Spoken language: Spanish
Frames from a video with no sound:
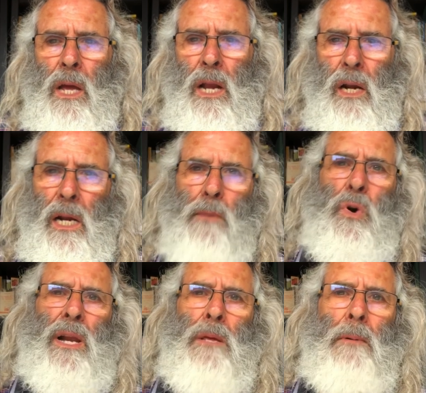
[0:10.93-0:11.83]
el
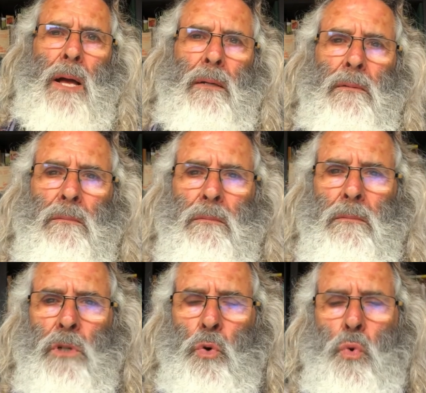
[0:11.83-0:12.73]
rabo arriba,
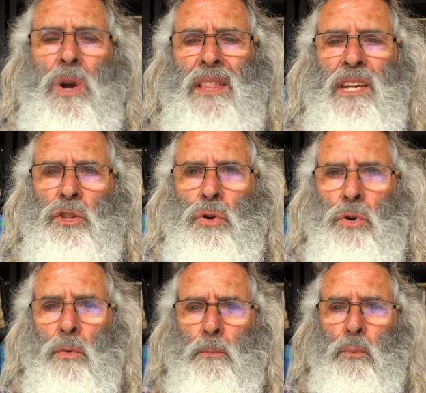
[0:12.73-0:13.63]
un
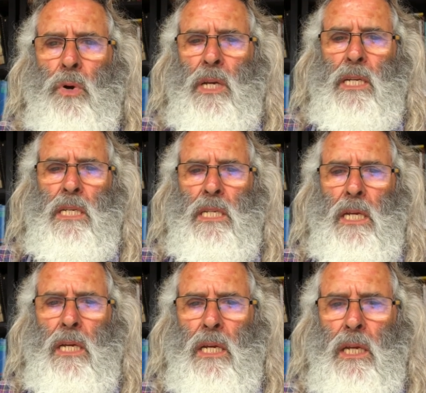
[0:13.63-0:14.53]
ladrido
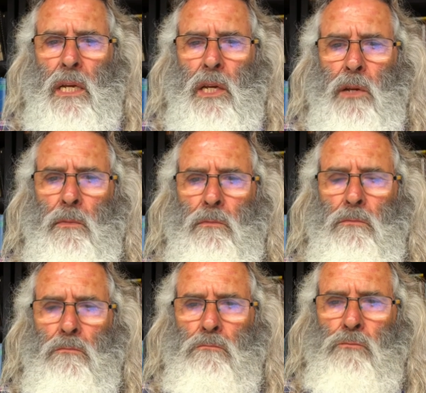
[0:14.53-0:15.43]
pues eh,
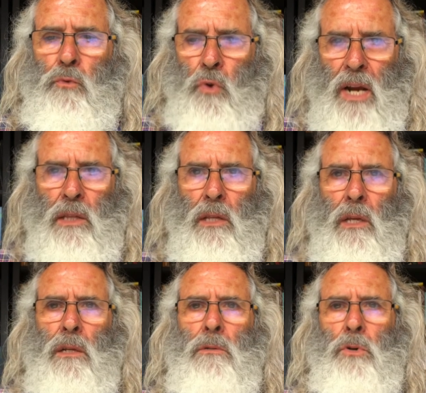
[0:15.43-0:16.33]

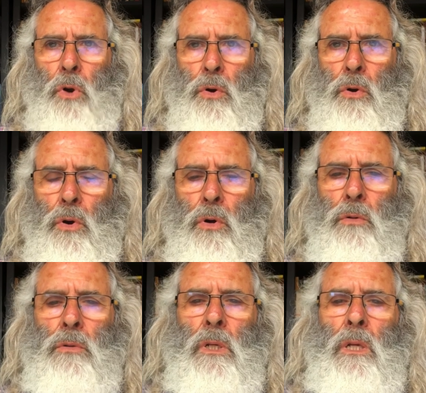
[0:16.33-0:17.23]
fuerte,
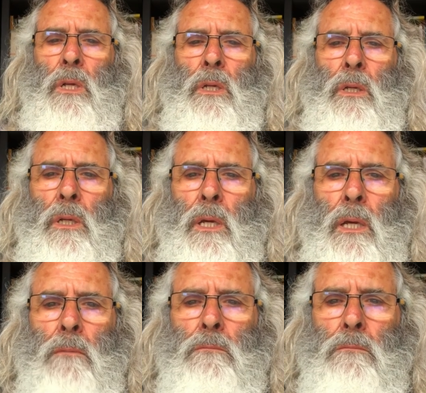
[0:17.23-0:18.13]
ronco,
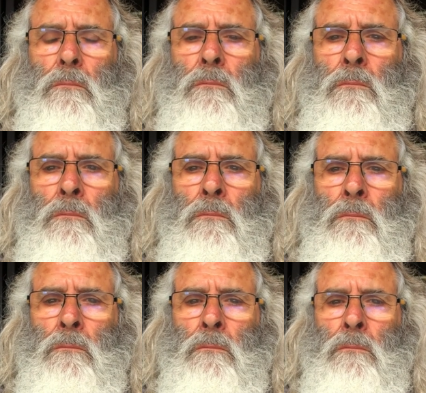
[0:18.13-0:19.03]
¿eh?
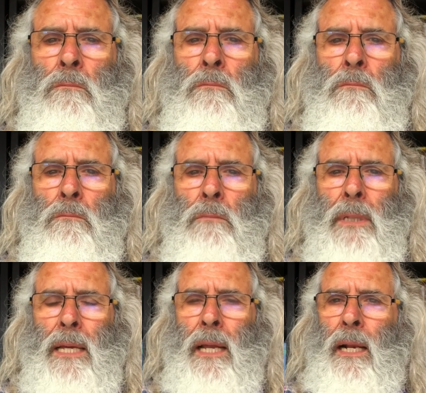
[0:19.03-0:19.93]

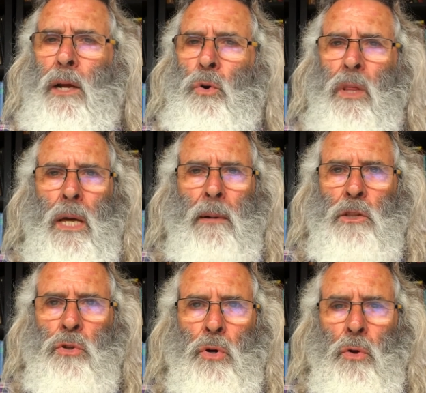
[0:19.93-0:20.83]
mm, y
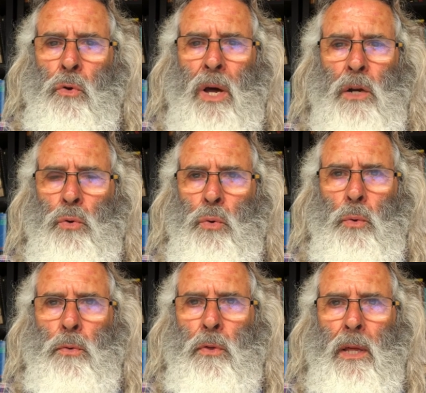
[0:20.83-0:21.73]
recordaba todo al
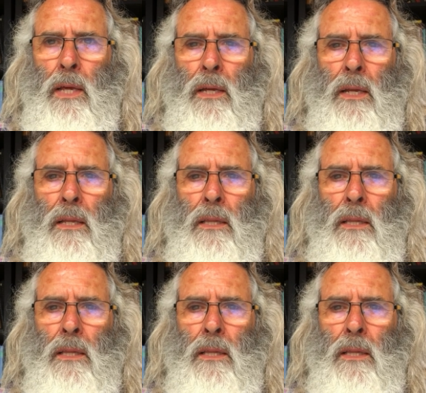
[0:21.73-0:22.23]
cruce